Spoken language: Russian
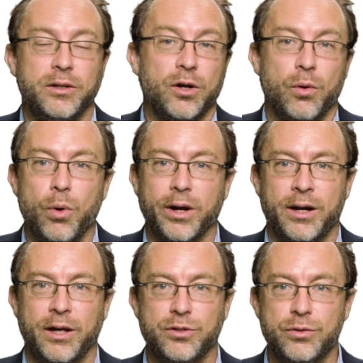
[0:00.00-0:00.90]
интерес
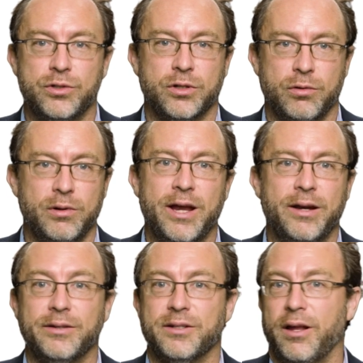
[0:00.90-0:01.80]
помимо того, чтобы
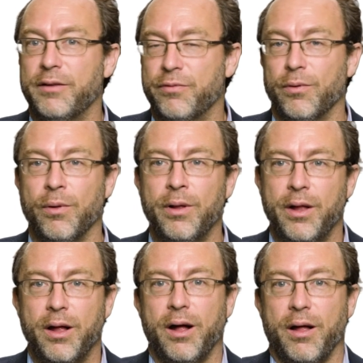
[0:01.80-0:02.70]
просто
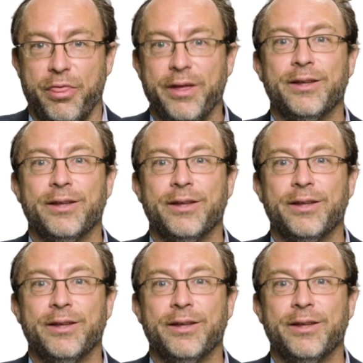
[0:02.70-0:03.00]
зарабатывать деньги.